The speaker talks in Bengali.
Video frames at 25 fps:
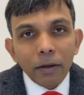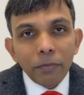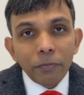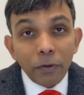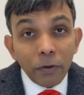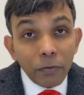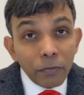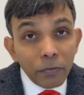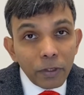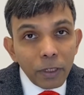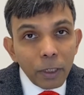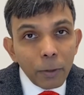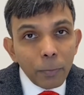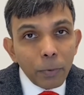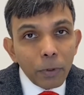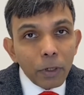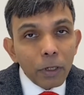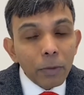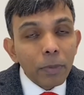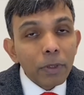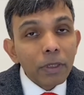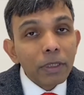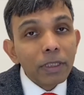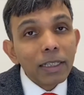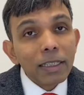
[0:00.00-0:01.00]
ফিফটির
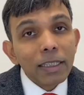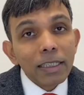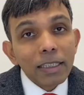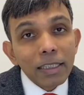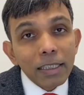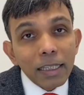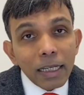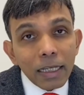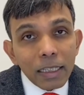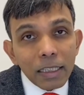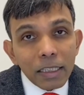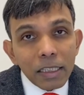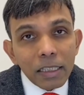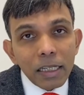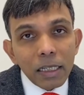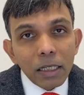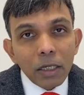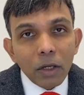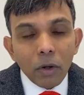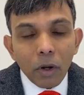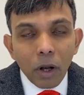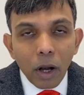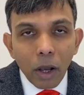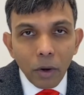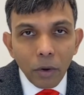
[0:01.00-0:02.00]
পরিবর্তে সিক্সটি
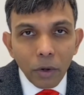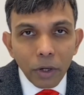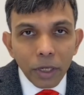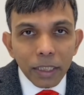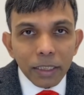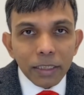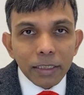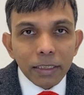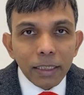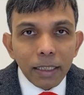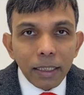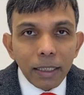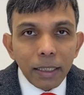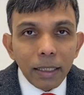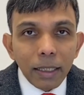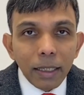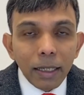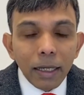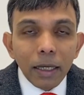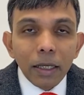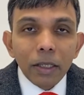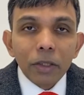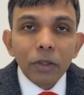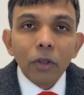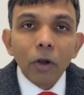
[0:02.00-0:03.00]
করা হয়েছে
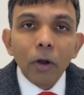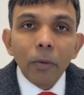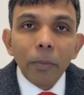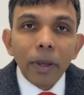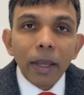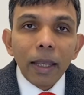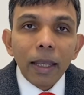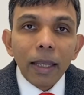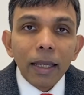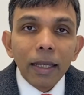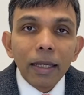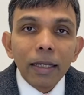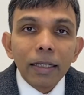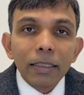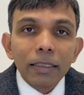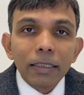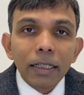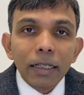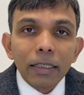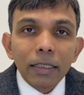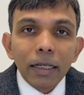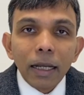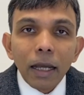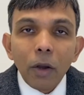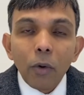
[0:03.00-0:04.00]
তবে
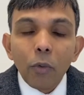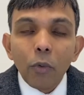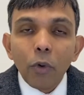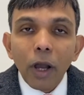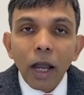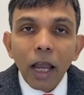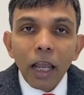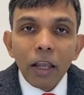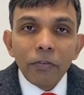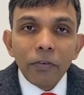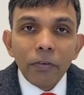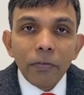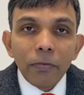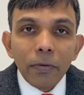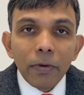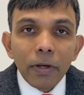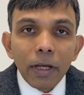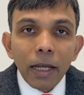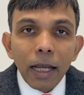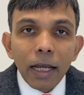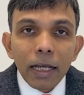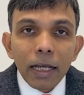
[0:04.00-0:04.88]
সেটা ওয়াইফ এবং